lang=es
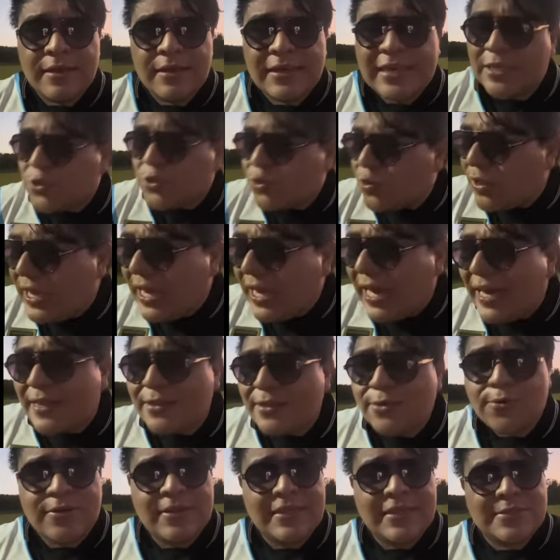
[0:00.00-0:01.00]
que estoy
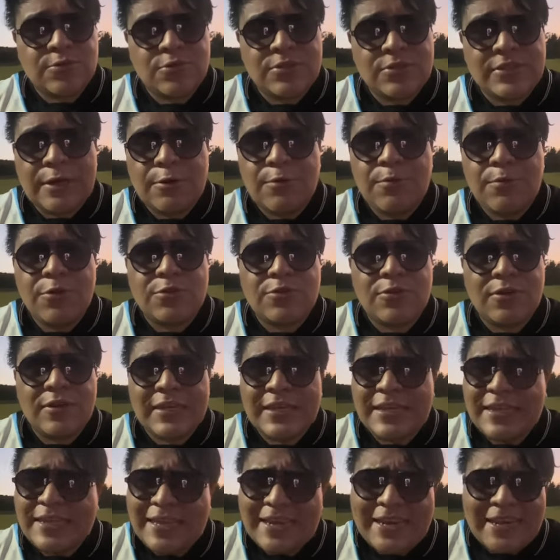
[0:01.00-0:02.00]
harto de escuchar un montón
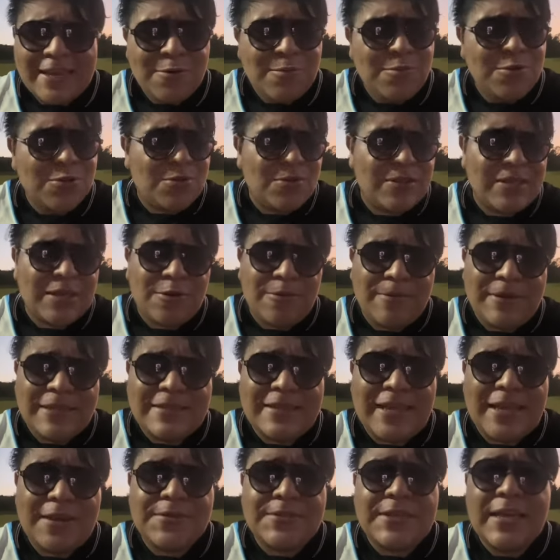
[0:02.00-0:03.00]
y de leer un montón de
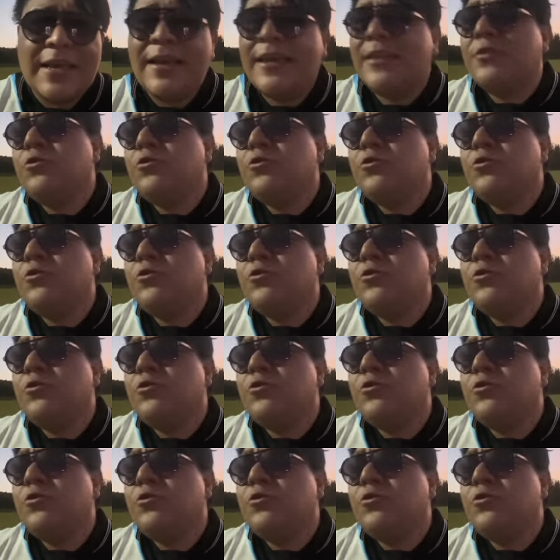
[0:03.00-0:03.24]
comentarios.